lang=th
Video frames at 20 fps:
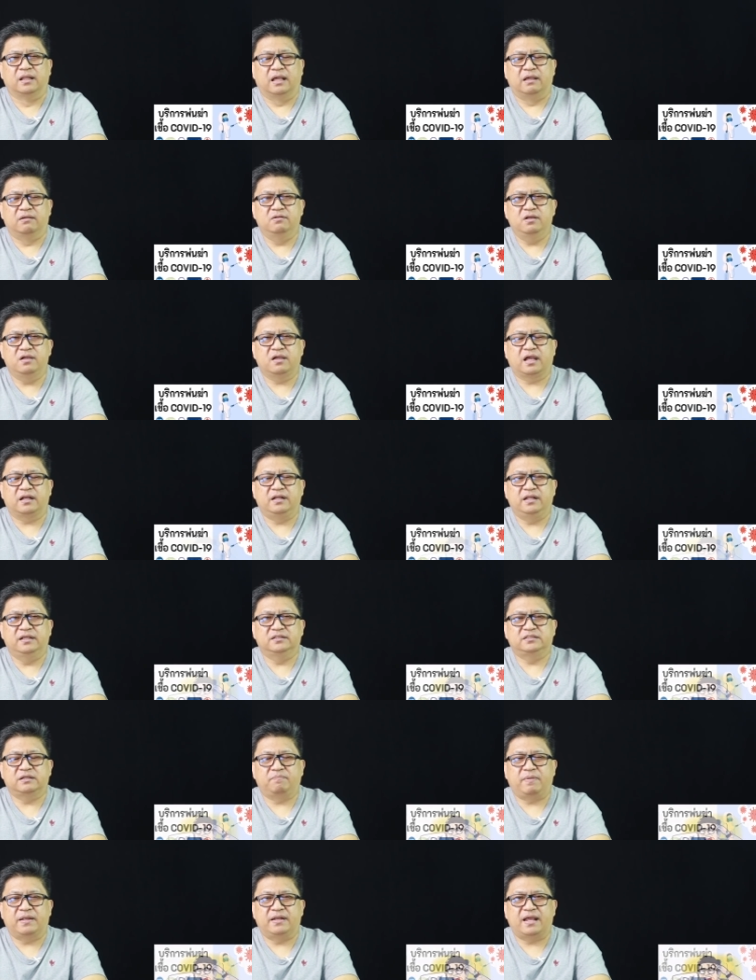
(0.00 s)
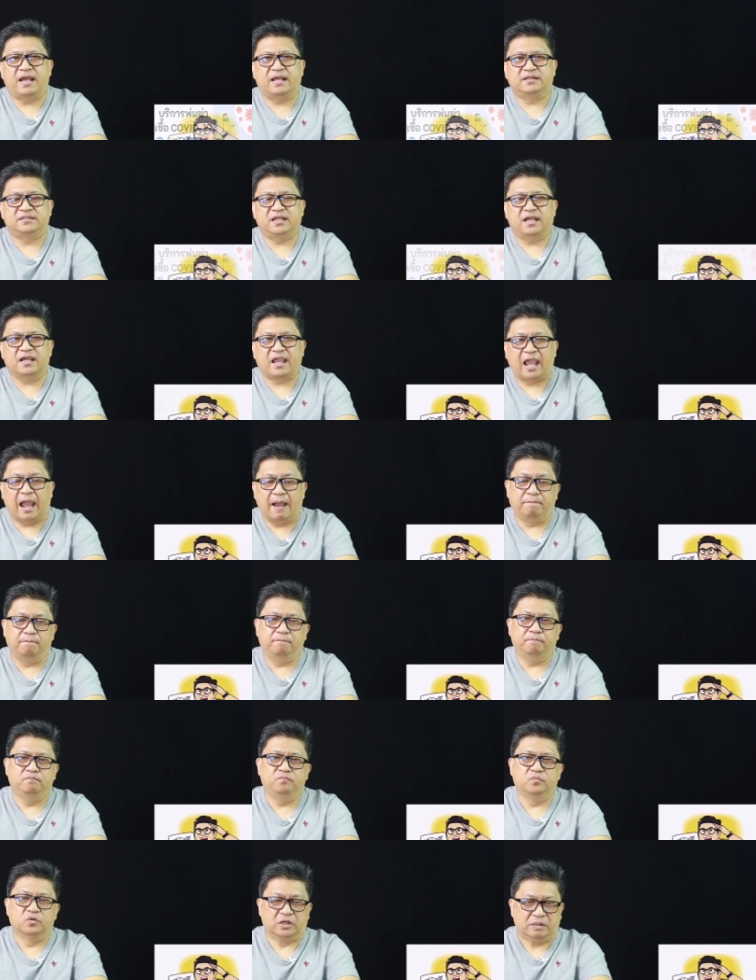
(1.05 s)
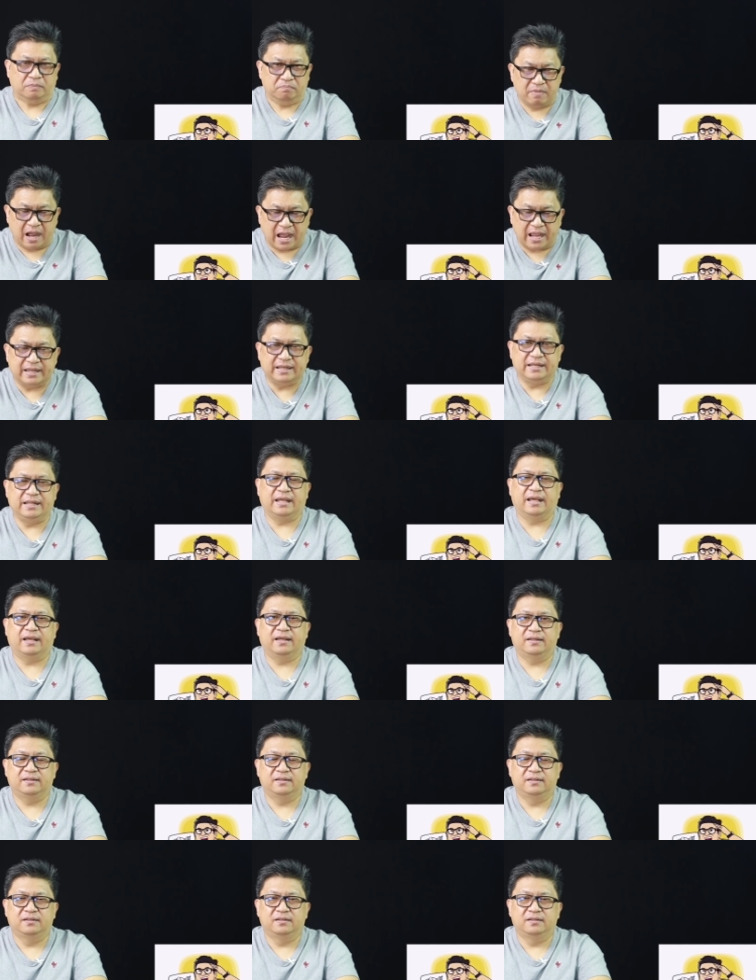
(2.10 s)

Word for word: ในเรื่องคดีจะเป็นอาชญากรรมหรือไม่เนี่ย